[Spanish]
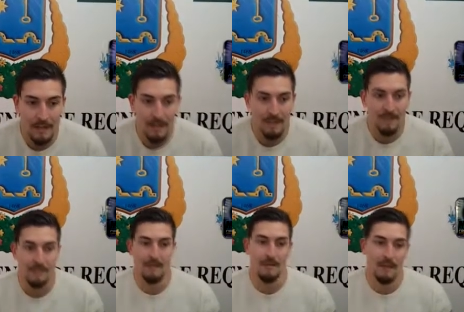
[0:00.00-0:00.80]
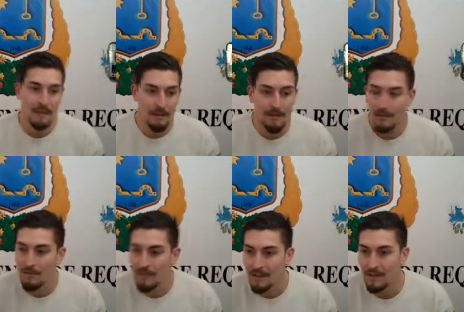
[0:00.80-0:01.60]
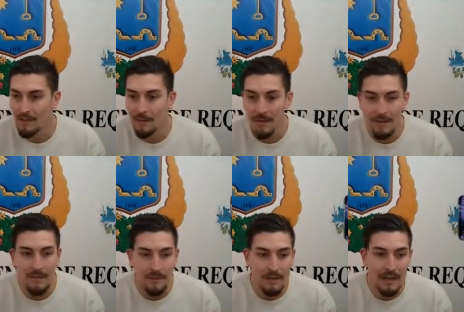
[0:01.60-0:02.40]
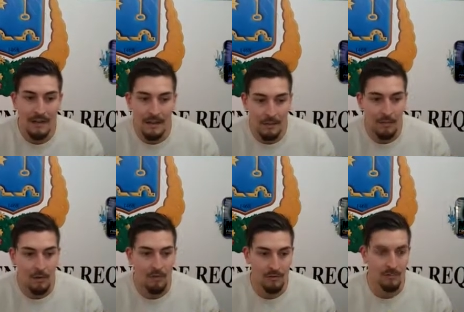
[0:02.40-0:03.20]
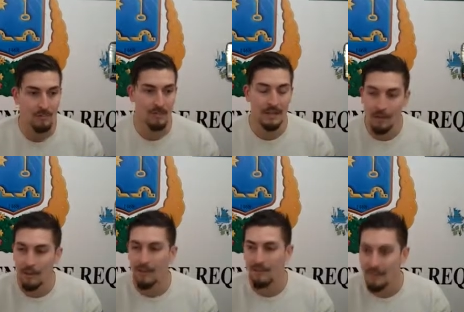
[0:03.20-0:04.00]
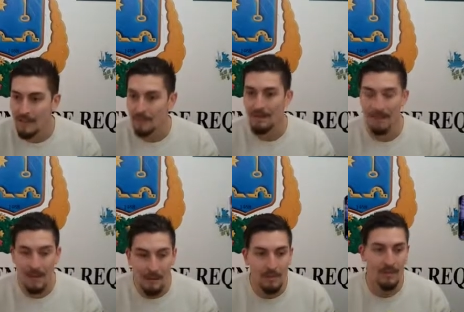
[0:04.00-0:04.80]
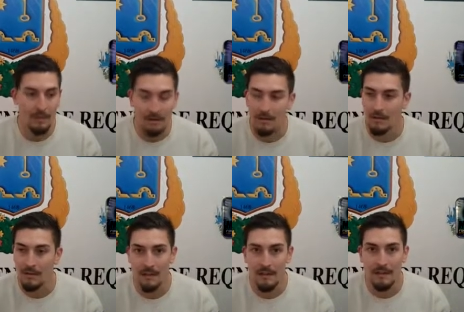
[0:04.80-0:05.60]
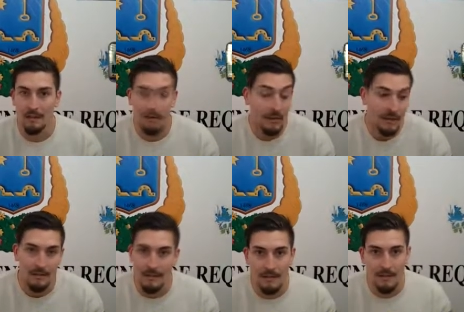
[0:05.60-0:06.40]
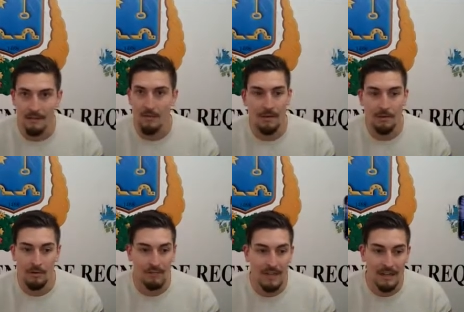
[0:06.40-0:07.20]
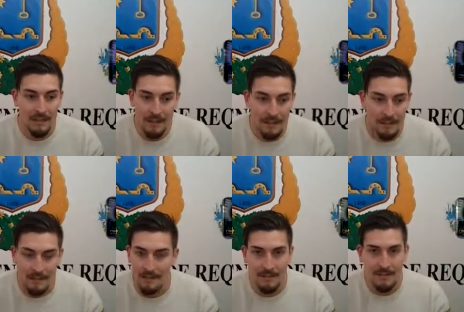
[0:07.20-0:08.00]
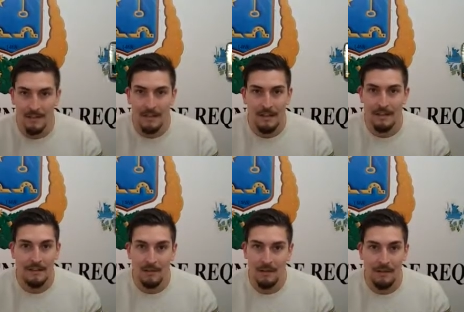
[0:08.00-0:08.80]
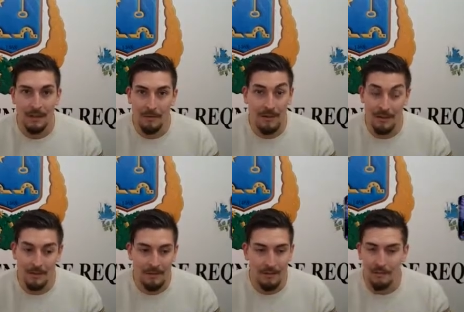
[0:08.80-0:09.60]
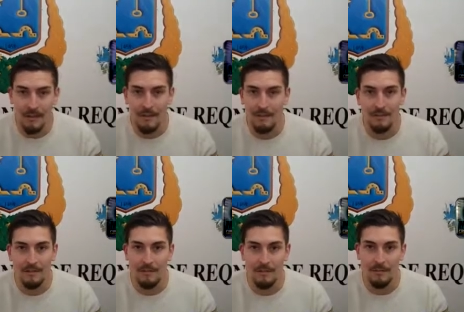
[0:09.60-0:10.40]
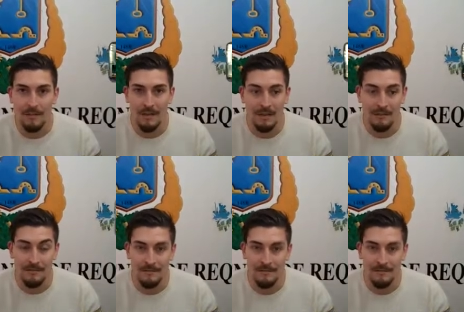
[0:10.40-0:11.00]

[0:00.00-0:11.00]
Ha, eh, habido fases del partido en las que hemos tenido que defender más de la cuenta, pero es lo que, lo que hay. Eh, jugamos contra el líder y, y lo sabíamos que iba a ser un partido competido.